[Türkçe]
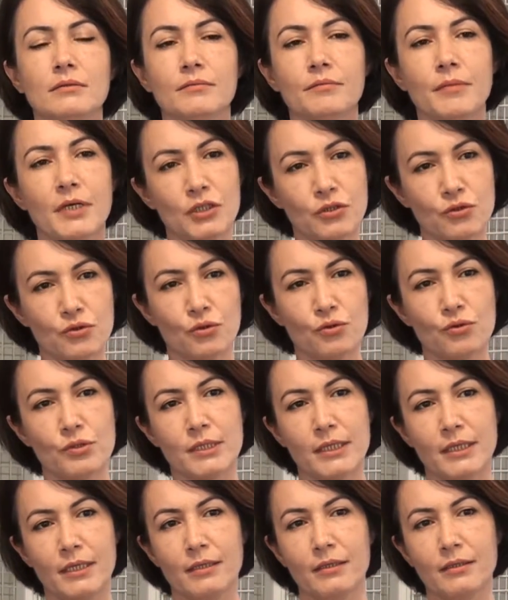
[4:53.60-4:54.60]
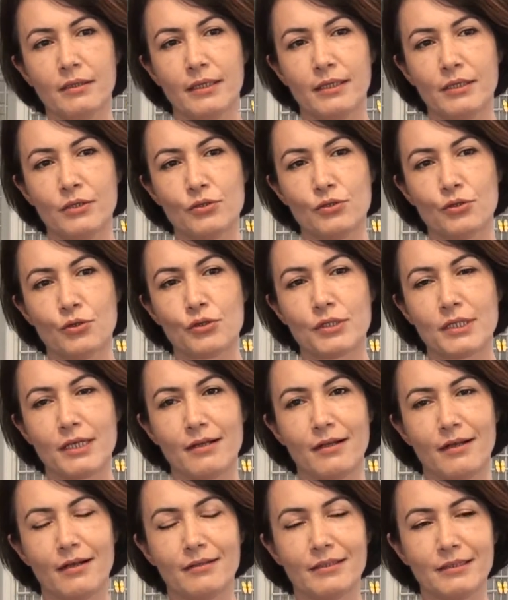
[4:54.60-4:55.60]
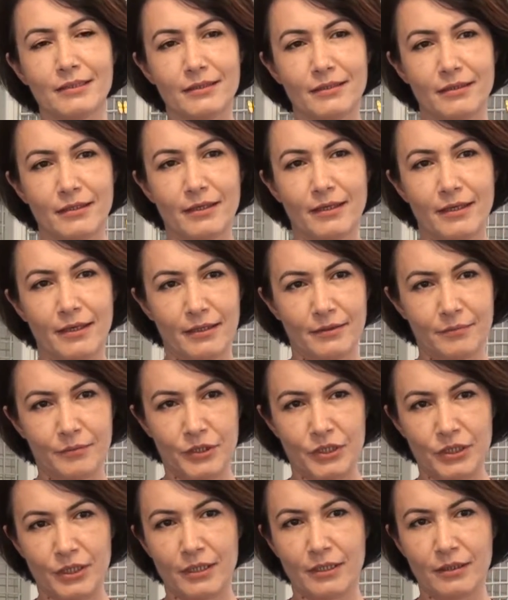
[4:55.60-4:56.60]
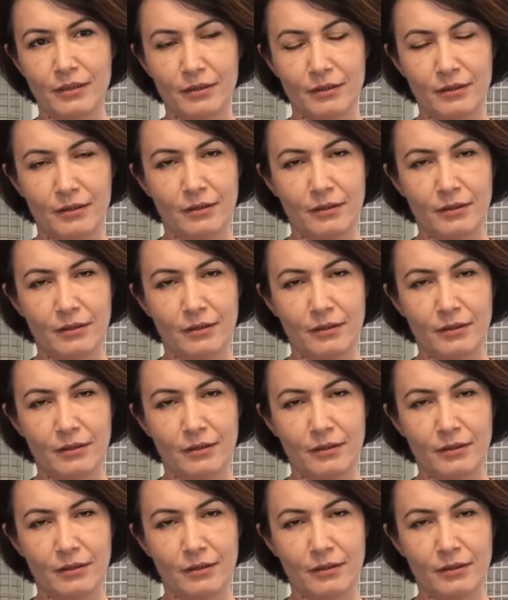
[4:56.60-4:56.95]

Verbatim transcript: E, 532 796 42 72.